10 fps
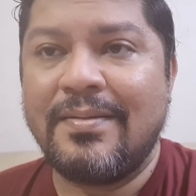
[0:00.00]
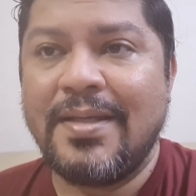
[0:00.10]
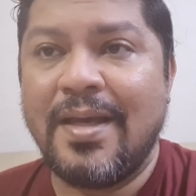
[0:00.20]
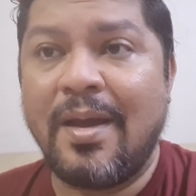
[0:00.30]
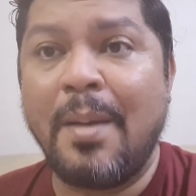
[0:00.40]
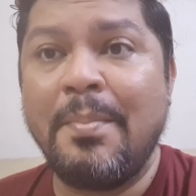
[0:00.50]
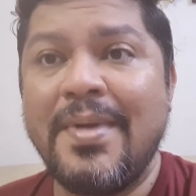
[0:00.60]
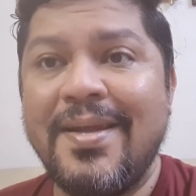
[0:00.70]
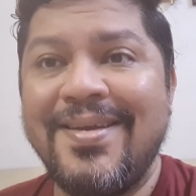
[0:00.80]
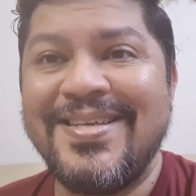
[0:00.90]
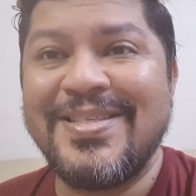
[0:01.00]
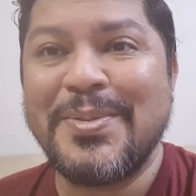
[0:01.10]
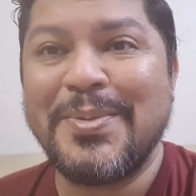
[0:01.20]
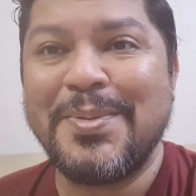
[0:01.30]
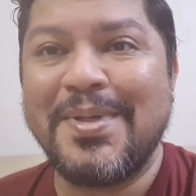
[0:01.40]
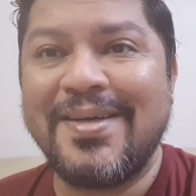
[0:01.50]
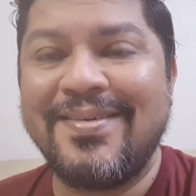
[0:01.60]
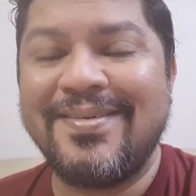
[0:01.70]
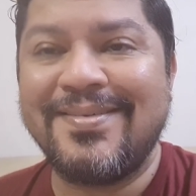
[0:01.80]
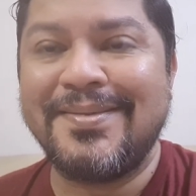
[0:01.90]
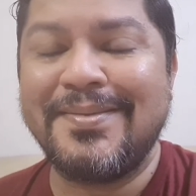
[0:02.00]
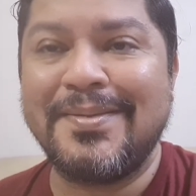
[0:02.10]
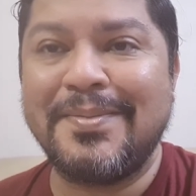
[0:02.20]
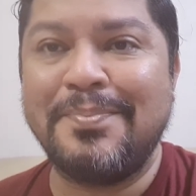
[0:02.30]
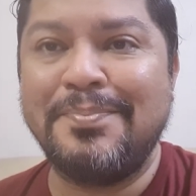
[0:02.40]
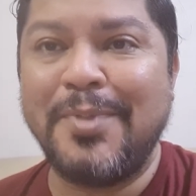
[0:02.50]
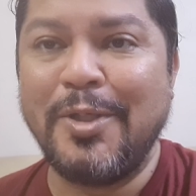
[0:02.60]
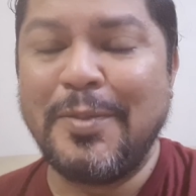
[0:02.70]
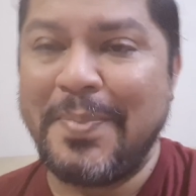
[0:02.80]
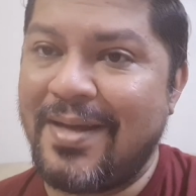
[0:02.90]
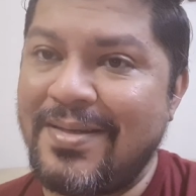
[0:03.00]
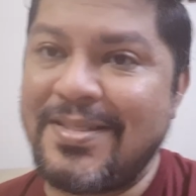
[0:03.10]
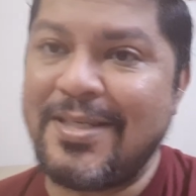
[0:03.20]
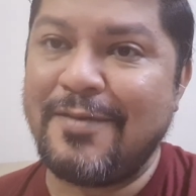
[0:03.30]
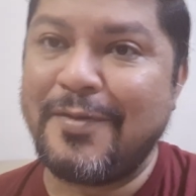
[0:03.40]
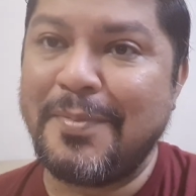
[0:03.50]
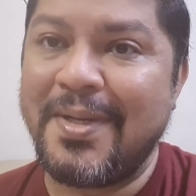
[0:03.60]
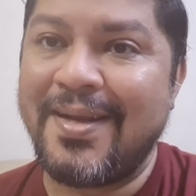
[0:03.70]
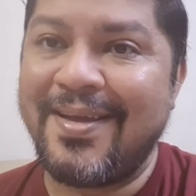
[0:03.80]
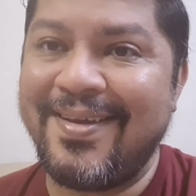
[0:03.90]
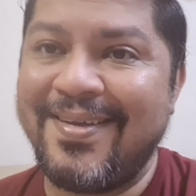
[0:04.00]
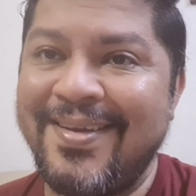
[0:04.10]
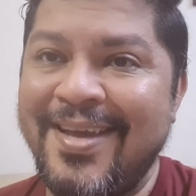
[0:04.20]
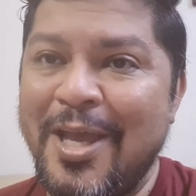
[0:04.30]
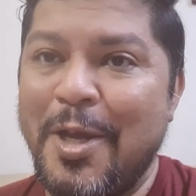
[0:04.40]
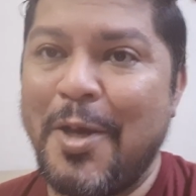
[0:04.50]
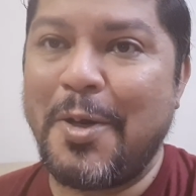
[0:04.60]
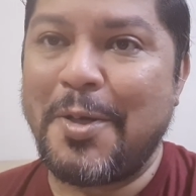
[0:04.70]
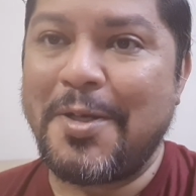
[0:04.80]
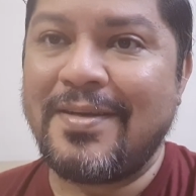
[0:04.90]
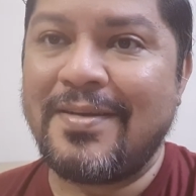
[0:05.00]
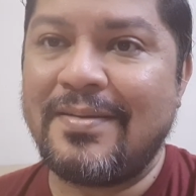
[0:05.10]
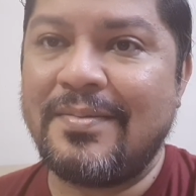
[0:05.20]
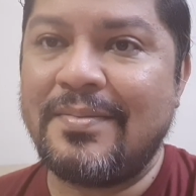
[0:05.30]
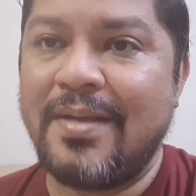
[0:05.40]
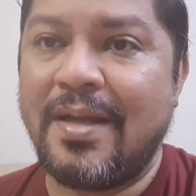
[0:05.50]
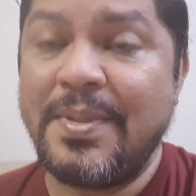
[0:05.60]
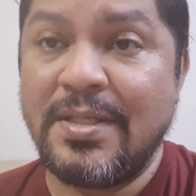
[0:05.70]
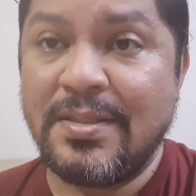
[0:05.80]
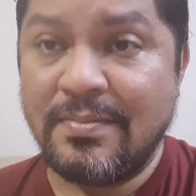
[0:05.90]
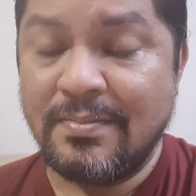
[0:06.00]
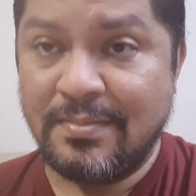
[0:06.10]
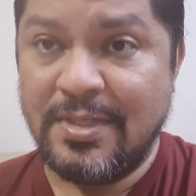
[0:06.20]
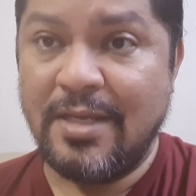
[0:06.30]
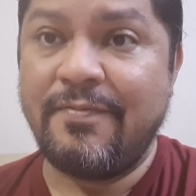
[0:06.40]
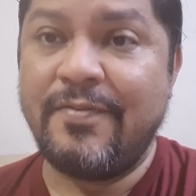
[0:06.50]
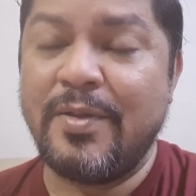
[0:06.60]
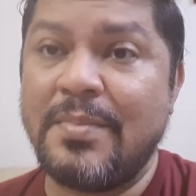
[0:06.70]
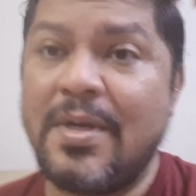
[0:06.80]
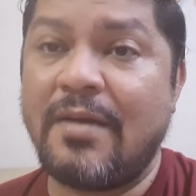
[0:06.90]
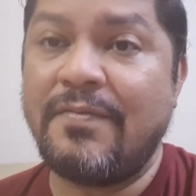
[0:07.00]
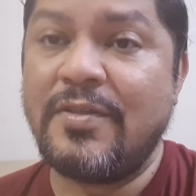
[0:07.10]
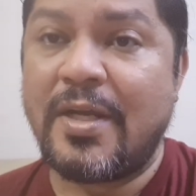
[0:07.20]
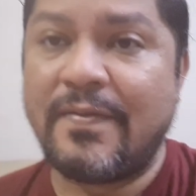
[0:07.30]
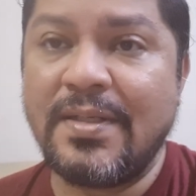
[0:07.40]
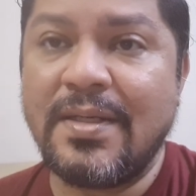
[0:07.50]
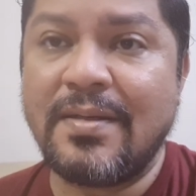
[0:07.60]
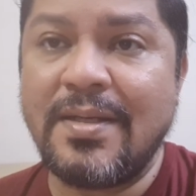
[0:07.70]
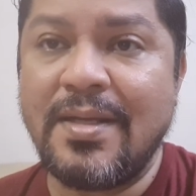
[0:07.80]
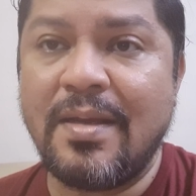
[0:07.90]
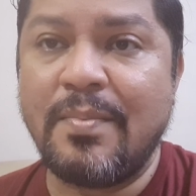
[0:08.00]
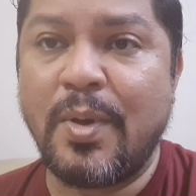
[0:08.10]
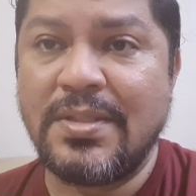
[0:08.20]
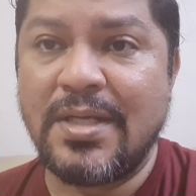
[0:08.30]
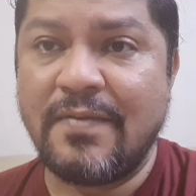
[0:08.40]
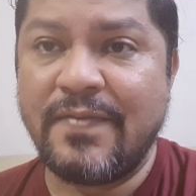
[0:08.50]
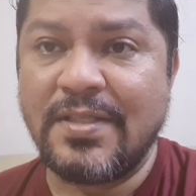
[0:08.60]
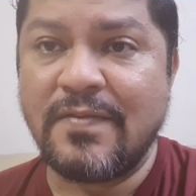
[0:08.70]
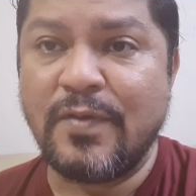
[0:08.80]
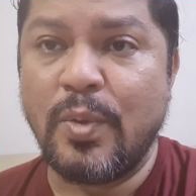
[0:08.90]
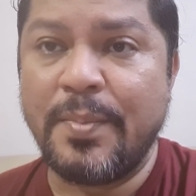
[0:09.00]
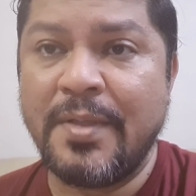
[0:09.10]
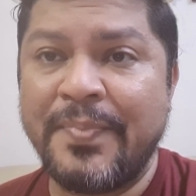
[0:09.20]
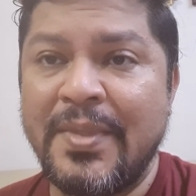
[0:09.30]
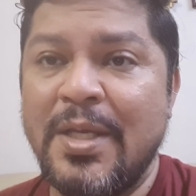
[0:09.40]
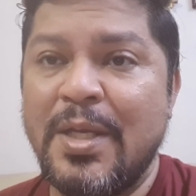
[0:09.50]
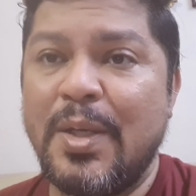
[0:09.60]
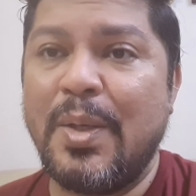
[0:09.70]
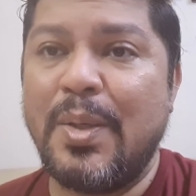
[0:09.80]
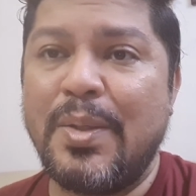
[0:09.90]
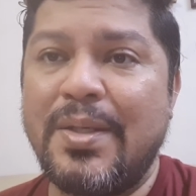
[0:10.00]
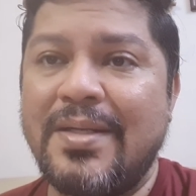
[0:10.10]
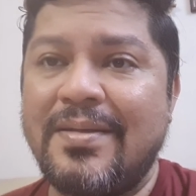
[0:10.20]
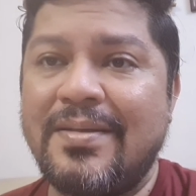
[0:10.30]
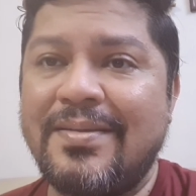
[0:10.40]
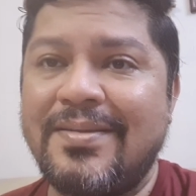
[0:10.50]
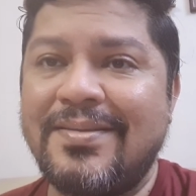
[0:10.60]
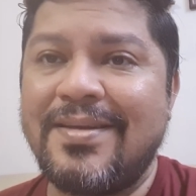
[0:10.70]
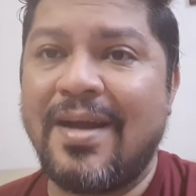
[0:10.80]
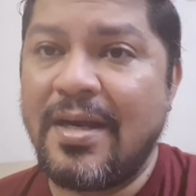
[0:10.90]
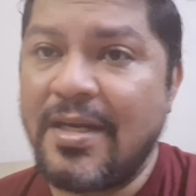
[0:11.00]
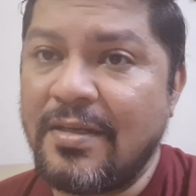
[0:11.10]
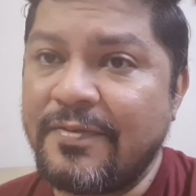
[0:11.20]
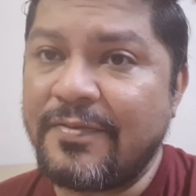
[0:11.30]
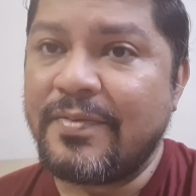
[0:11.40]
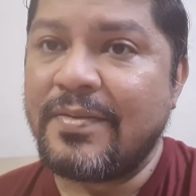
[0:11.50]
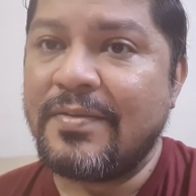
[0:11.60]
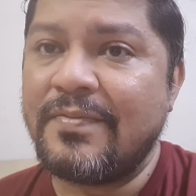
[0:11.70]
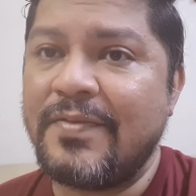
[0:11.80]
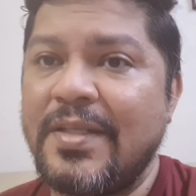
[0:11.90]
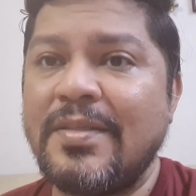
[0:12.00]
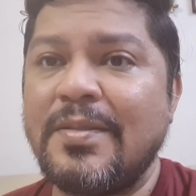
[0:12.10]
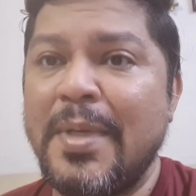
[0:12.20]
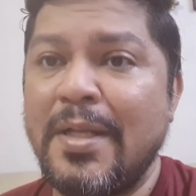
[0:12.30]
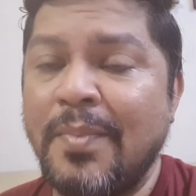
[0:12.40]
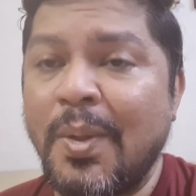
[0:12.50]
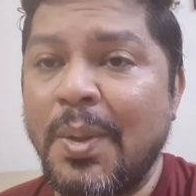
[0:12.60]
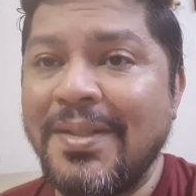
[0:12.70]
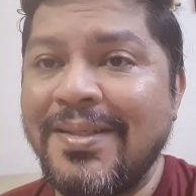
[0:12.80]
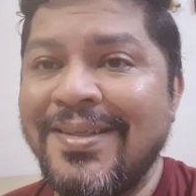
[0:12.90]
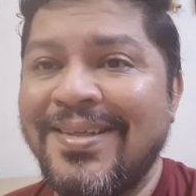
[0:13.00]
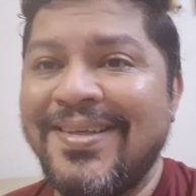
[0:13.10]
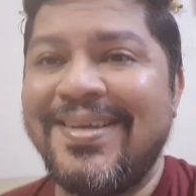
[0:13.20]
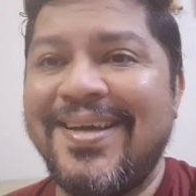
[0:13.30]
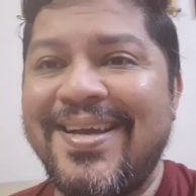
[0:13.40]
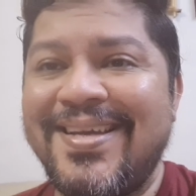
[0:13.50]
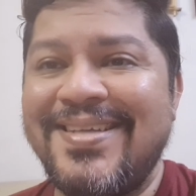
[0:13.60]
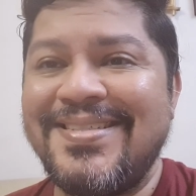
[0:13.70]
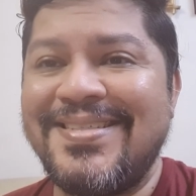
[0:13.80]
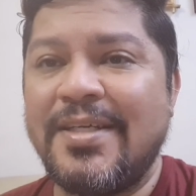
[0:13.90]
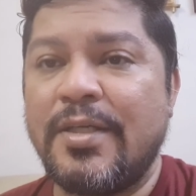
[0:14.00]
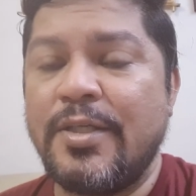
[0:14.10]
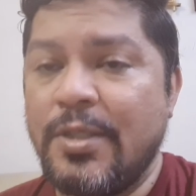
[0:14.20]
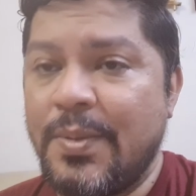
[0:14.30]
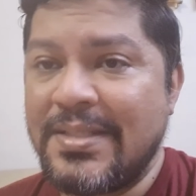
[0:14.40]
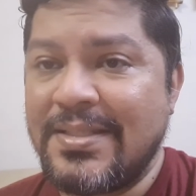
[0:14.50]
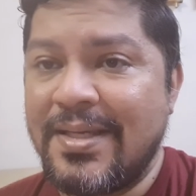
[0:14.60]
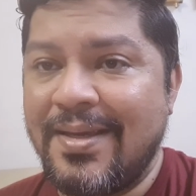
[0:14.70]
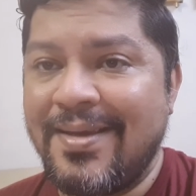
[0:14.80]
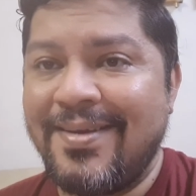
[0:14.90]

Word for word: ये हमने इसको बहुत प्यार से ये फिल्म बनाया है और अभी ये फिल्म काफ़ी ट्रैवल कर रही है बहुत सारे फेस्टिवलों में और कार्डिफ फिर मेलबोर्न एंड यूएसए